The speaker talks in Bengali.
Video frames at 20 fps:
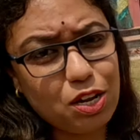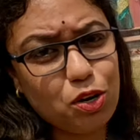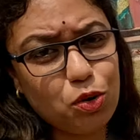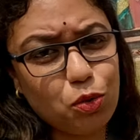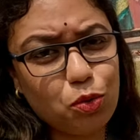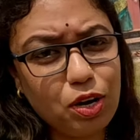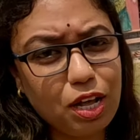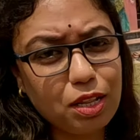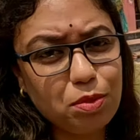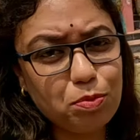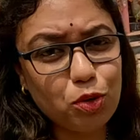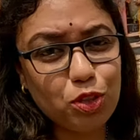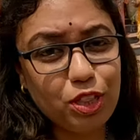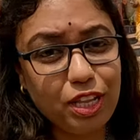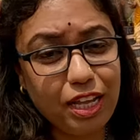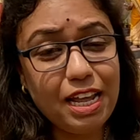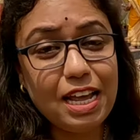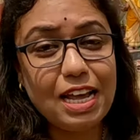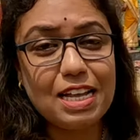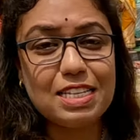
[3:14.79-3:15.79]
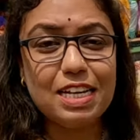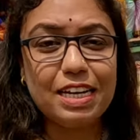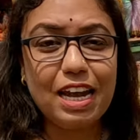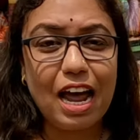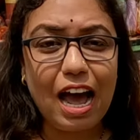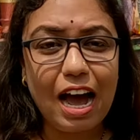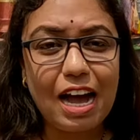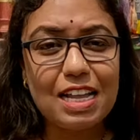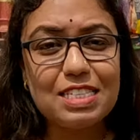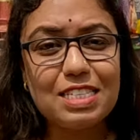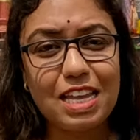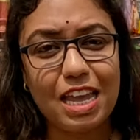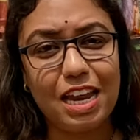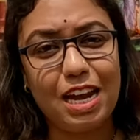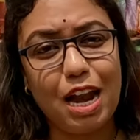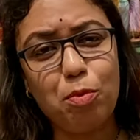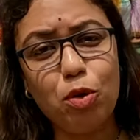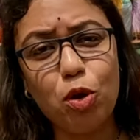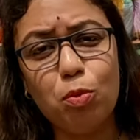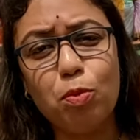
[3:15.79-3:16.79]
সেই রঘুনাথ মন্দির যেটা আজকে
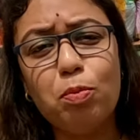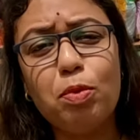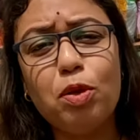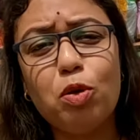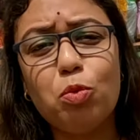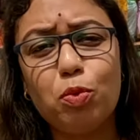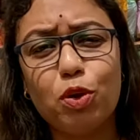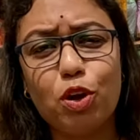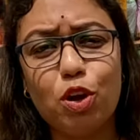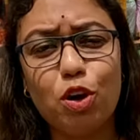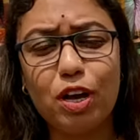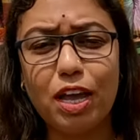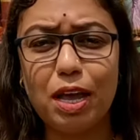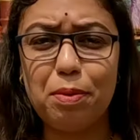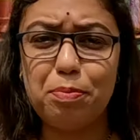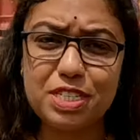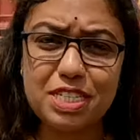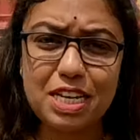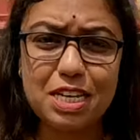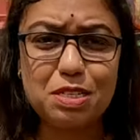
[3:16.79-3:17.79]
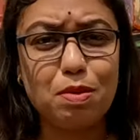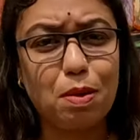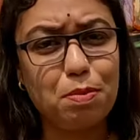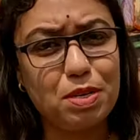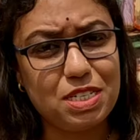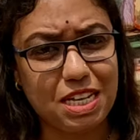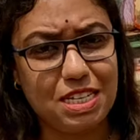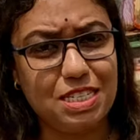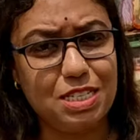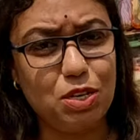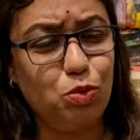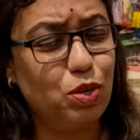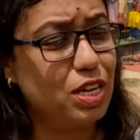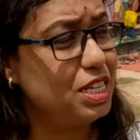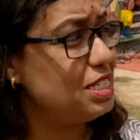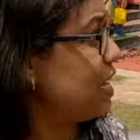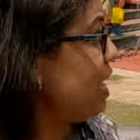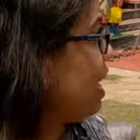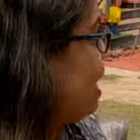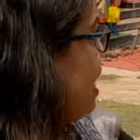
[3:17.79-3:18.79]
রামনবমী উপলক্ষে বিশেষভাবে সেজে উঠেছে